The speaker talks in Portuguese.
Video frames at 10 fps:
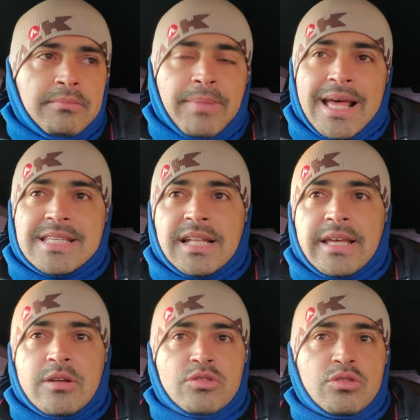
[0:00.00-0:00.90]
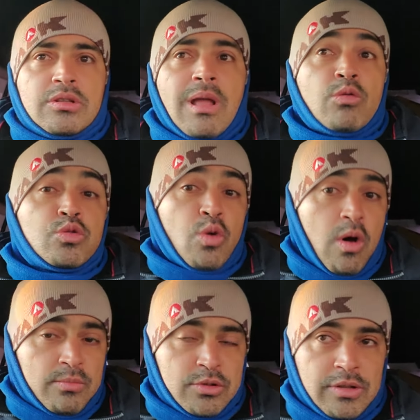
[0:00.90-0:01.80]
brasileiros, não
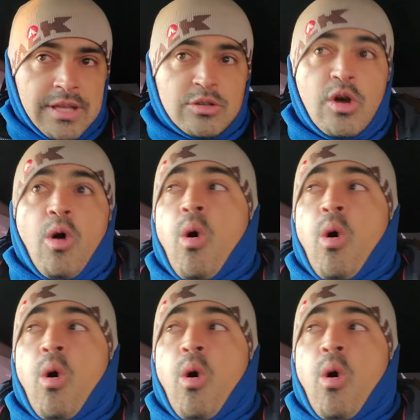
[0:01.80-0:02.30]
somos honestos.